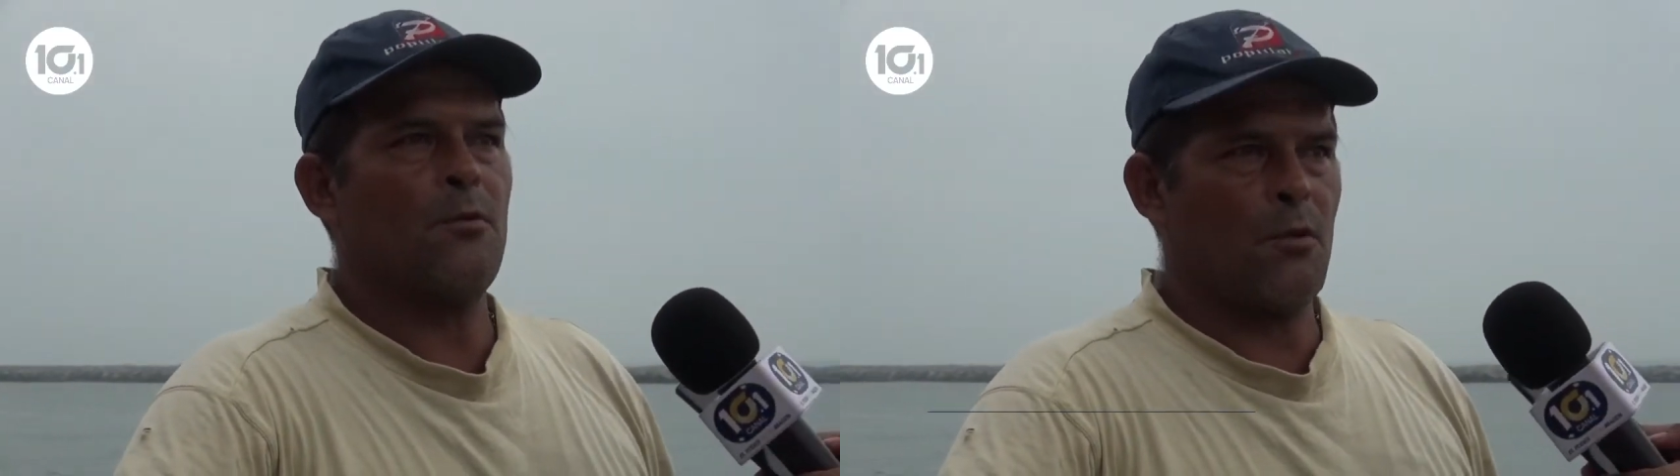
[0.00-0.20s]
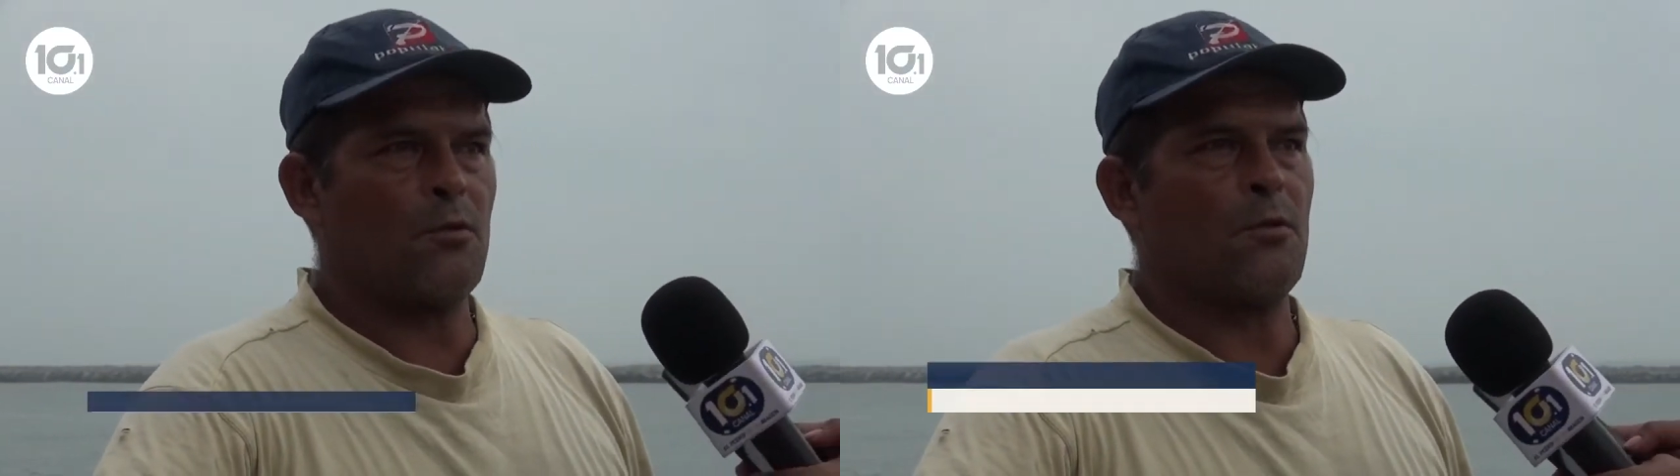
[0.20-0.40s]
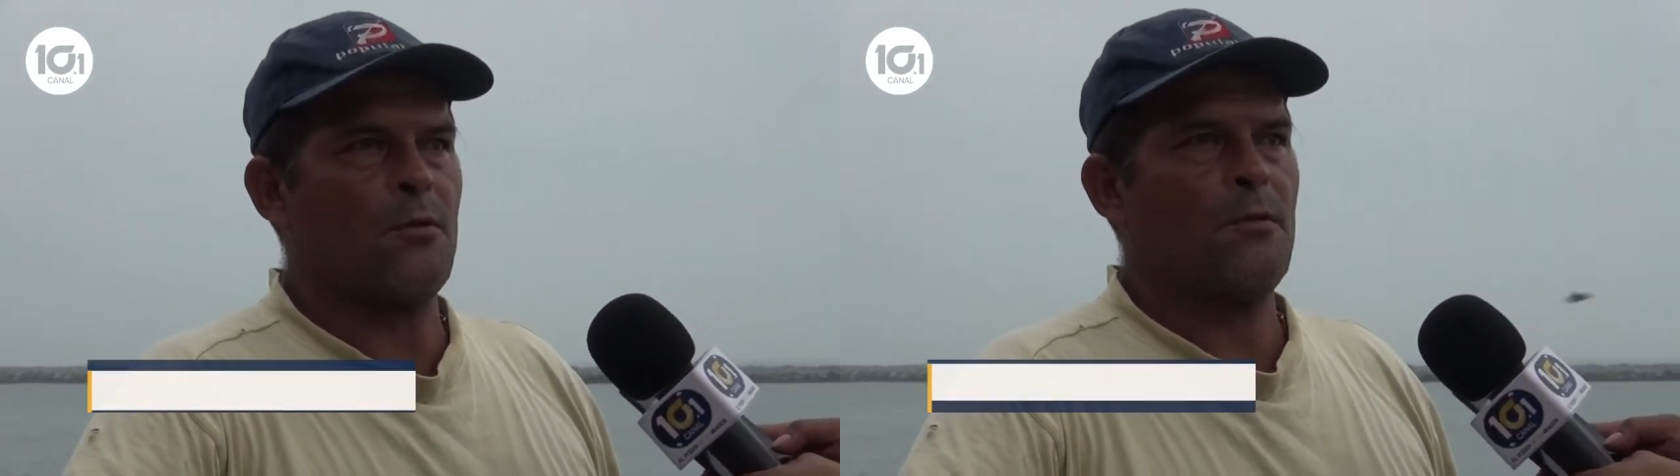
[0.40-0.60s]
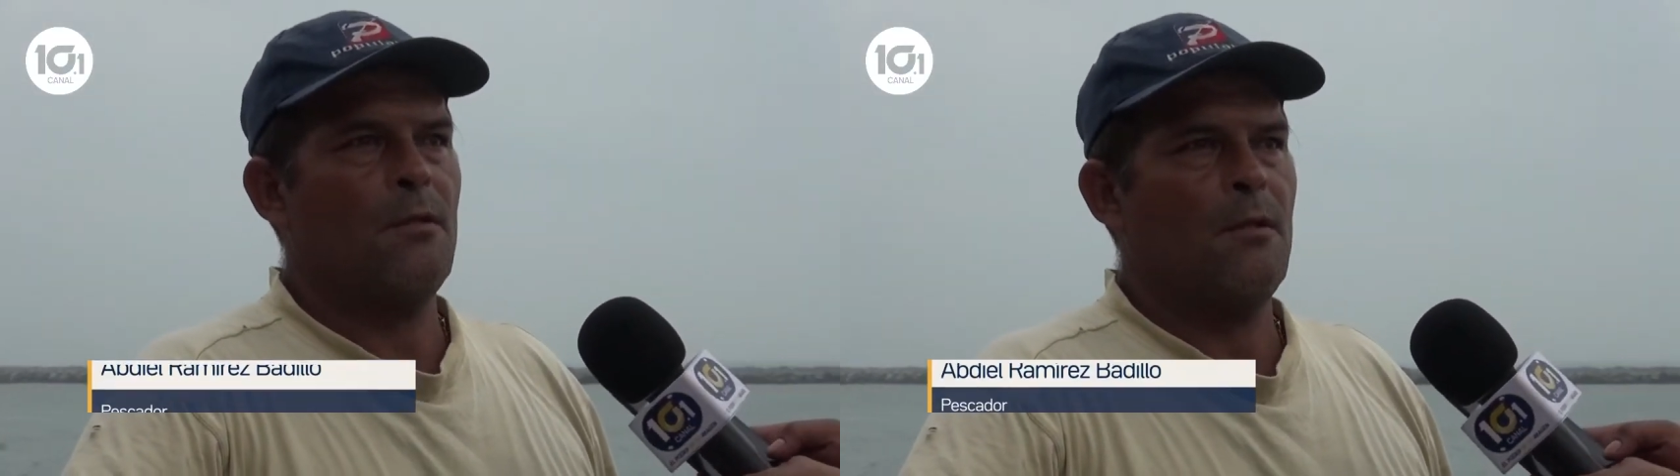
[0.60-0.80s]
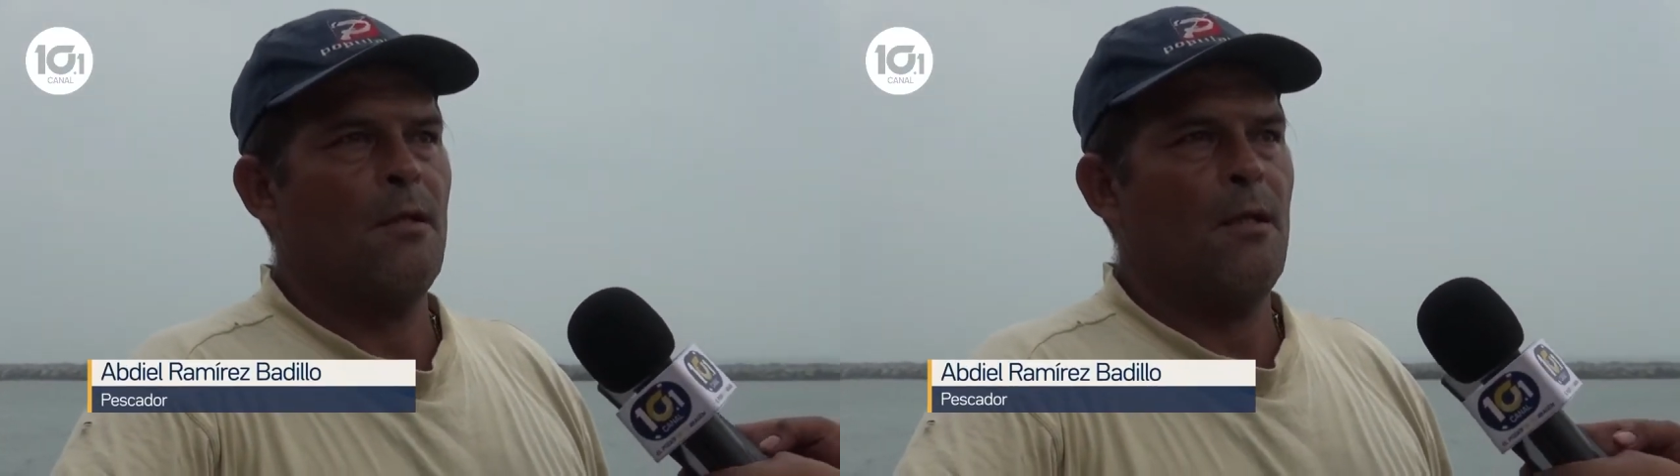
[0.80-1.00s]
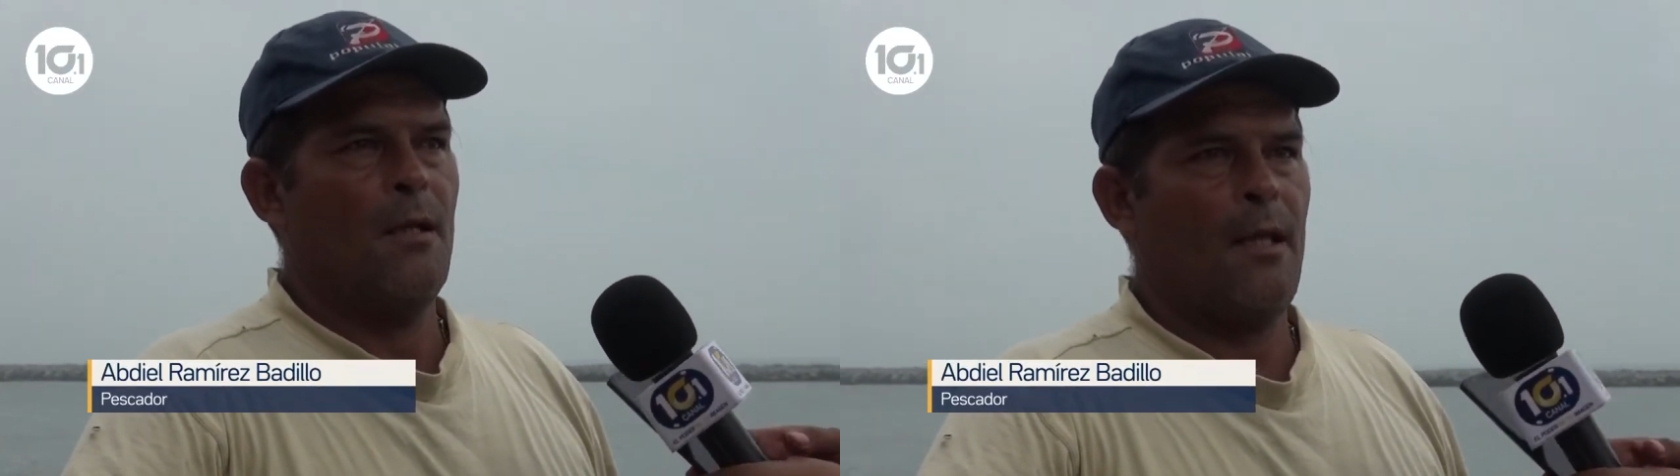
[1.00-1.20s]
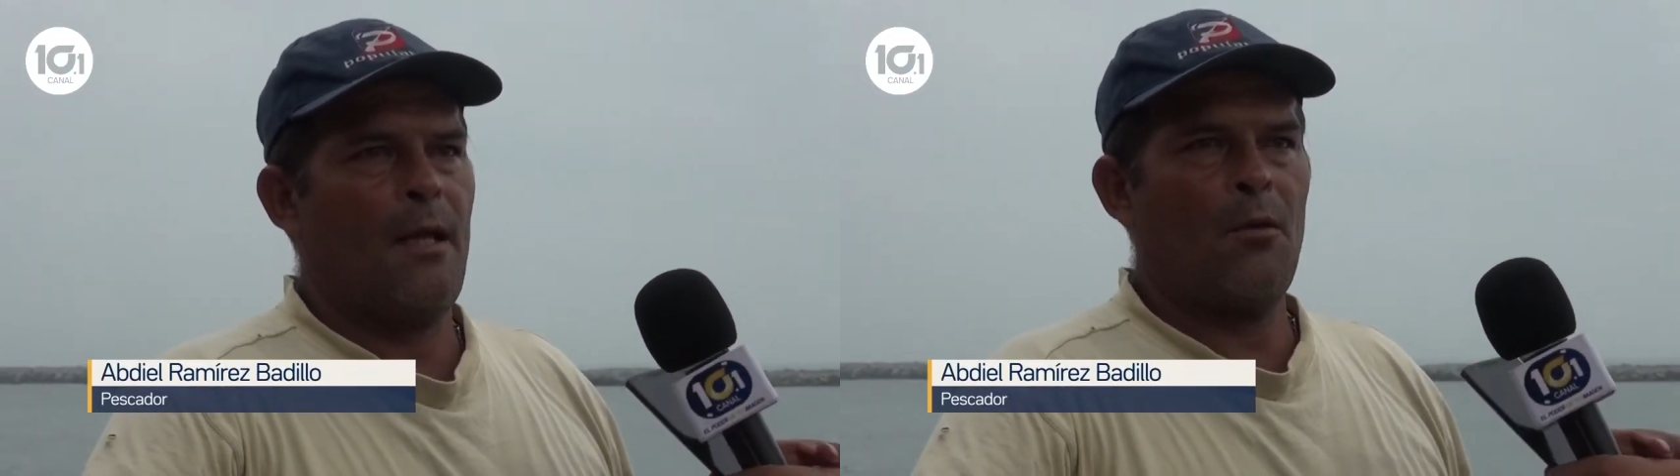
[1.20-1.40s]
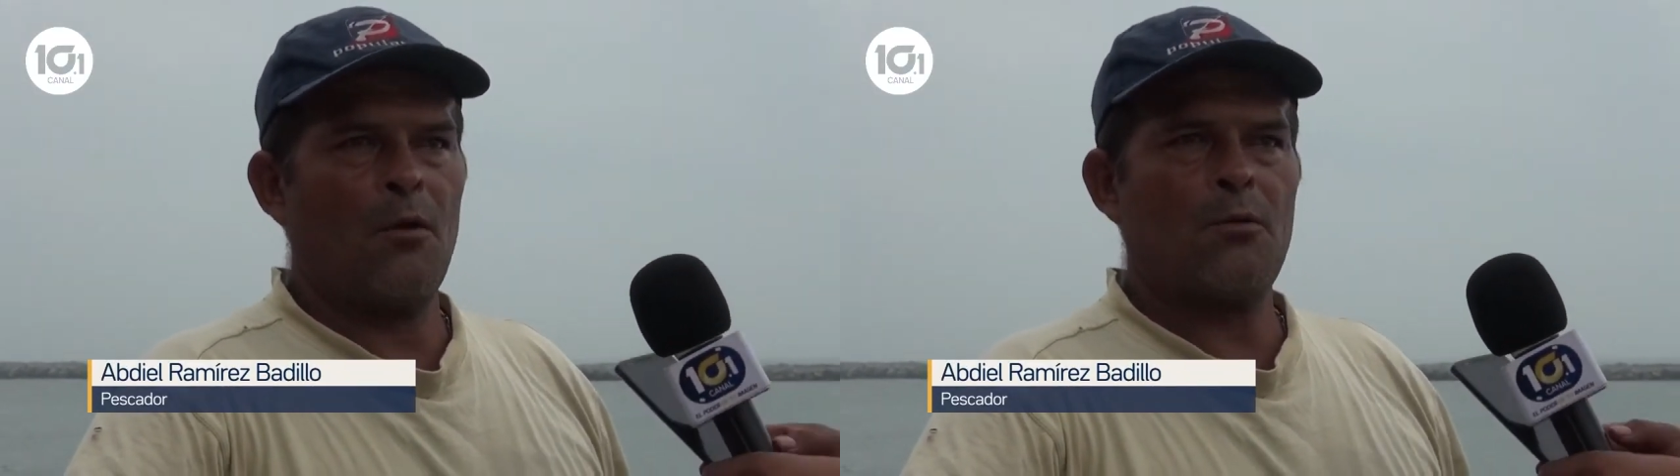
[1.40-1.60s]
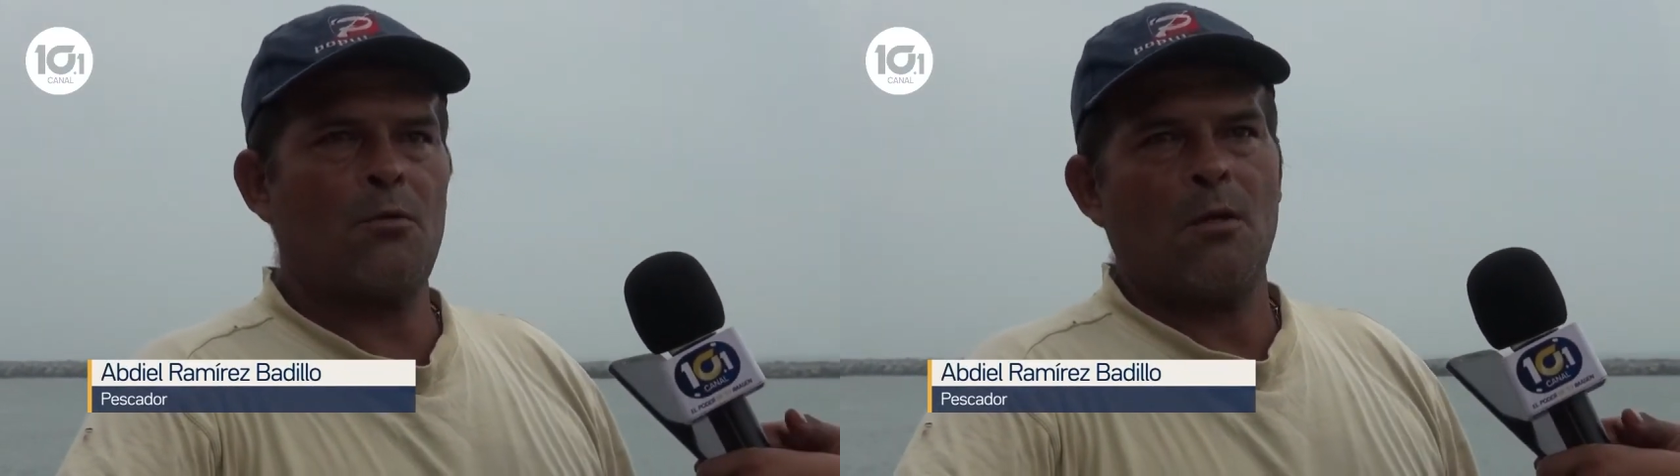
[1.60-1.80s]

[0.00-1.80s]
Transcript: nosotros. Ah, no,